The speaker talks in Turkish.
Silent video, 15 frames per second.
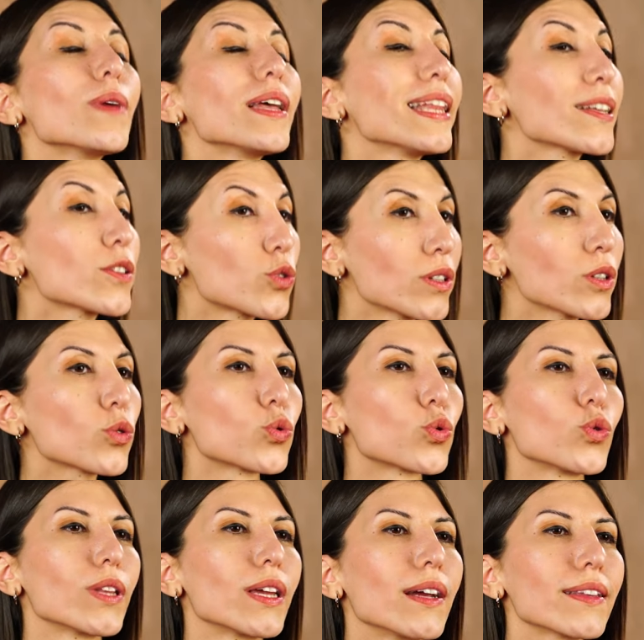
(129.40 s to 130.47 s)
Tüm elektronik
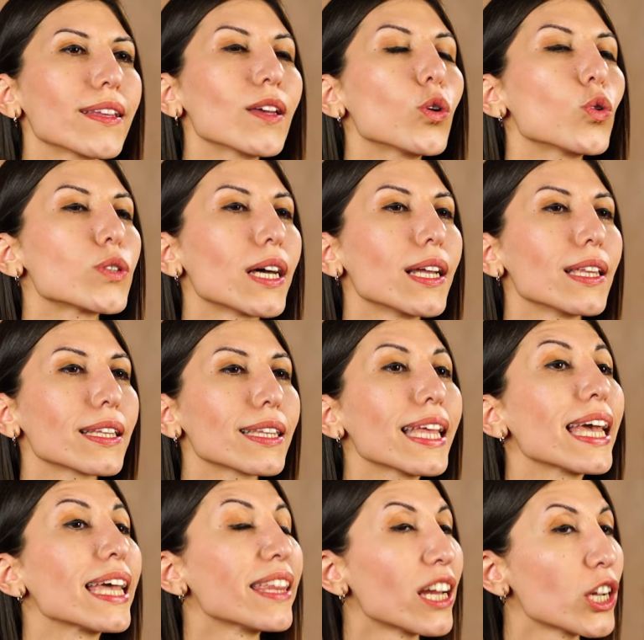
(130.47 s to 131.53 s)
ürünlerde
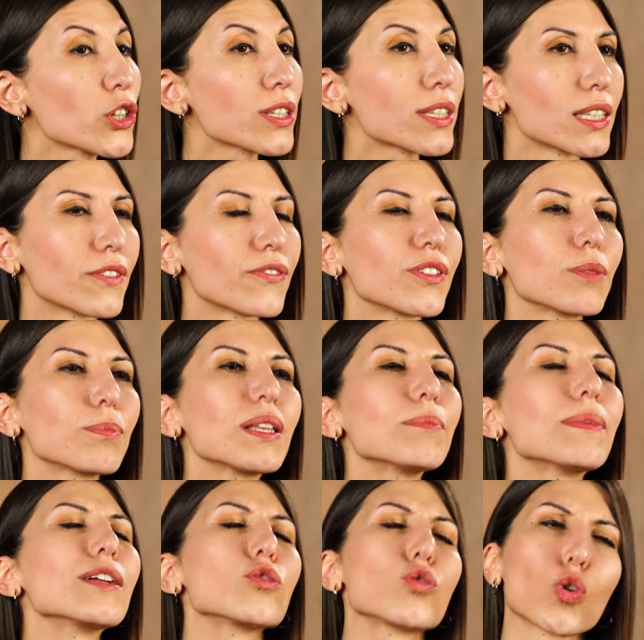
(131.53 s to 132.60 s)
özellikle enerji sınıfını
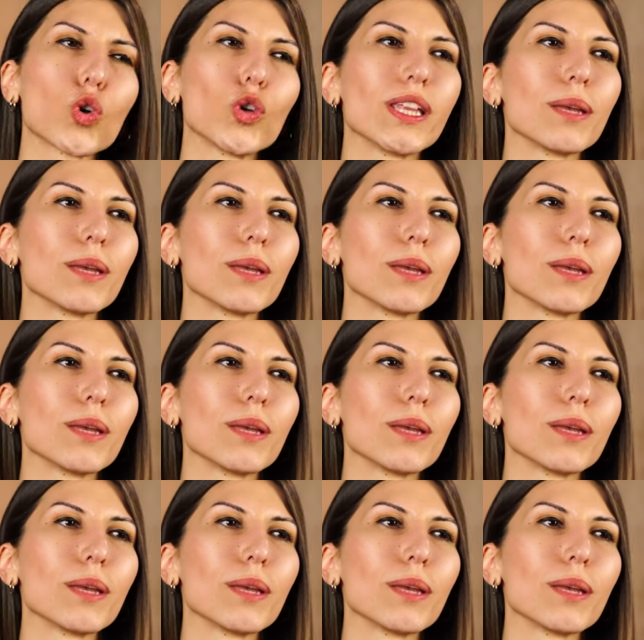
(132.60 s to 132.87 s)
bilmen çok